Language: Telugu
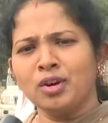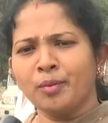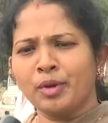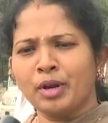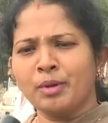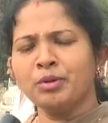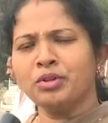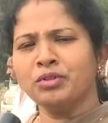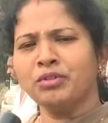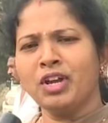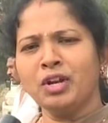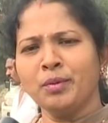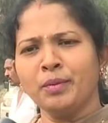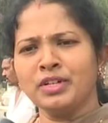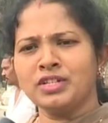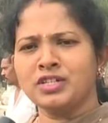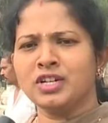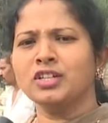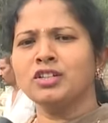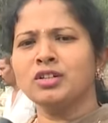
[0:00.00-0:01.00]
ప్రభుత్వాన్ని
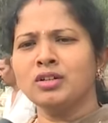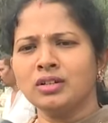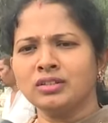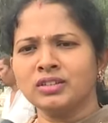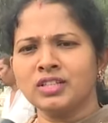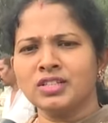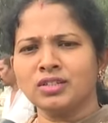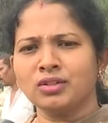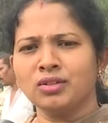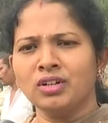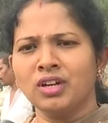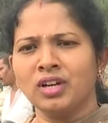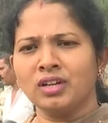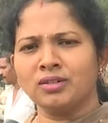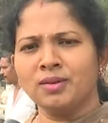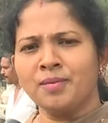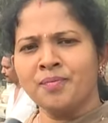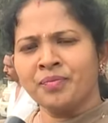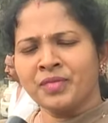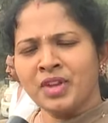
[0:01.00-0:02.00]
మీ చేతిలోకి
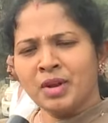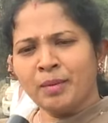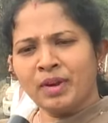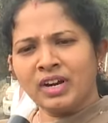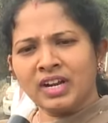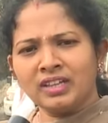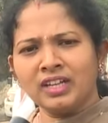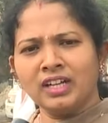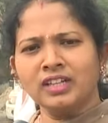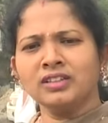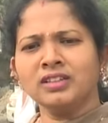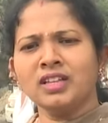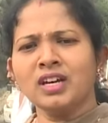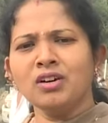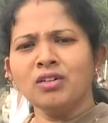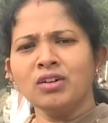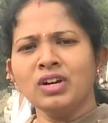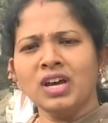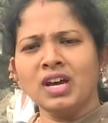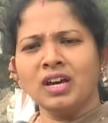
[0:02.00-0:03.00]
తీసుకున్నారు మరి అదంతా
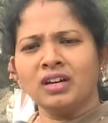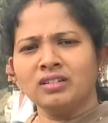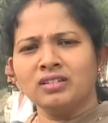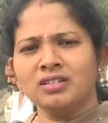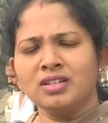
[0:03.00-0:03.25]
కూడా